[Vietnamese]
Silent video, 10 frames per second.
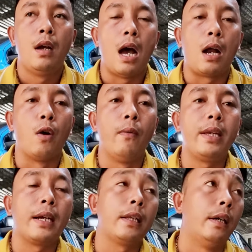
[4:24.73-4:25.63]
à, đối với
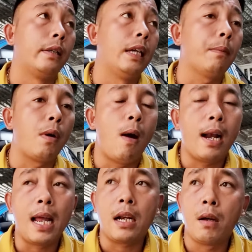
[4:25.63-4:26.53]
những cái thời tiết mà quá
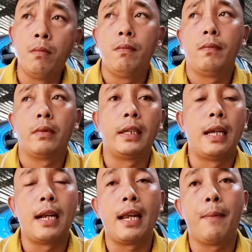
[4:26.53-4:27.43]
nắng nóng thì
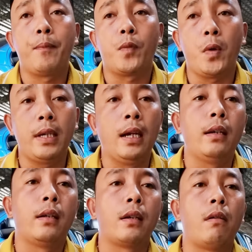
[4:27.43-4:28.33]
anh em tốt nhất
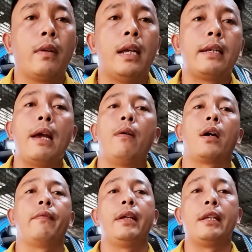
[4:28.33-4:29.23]
không nên treo ở
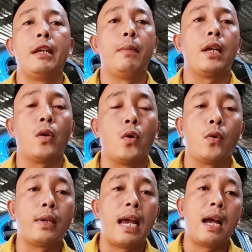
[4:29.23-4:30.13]
cái vị trí mà nhiệt độ
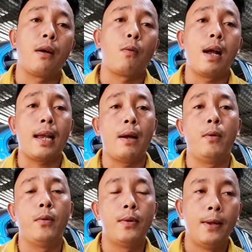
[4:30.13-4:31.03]
trong nhà quá cao
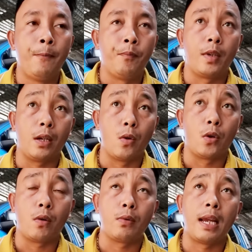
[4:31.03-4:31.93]
nhiệt độ
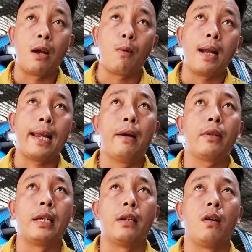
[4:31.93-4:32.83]
trong nhà quá cao
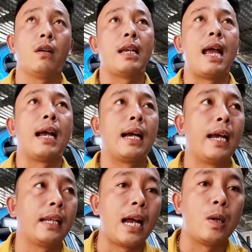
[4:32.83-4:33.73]
thì nó sẽ
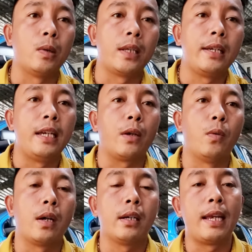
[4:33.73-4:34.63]
gây thay đổi thân nhiệt của
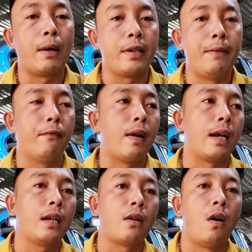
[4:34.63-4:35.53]
cơ thể con chim và
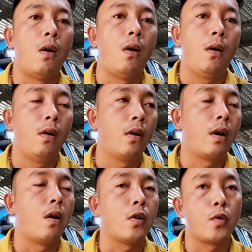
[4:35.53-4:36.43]
rất khó
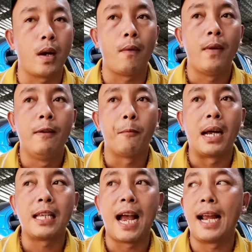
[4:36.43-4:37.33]
khó xuống lông và
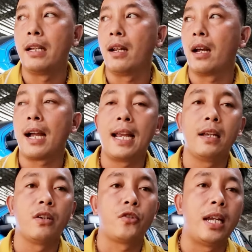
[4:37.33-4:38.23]
thứ hai nữa là gây
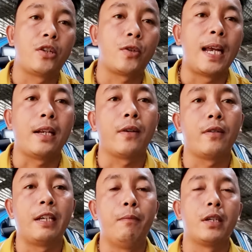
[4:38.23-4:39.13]
ức chế stress cho con
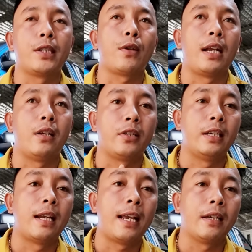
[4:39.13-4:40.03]
chim mà sau này nó sinh
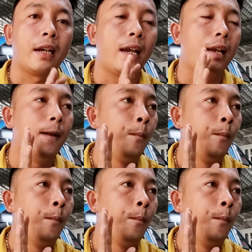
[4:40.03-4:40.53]
ra những cái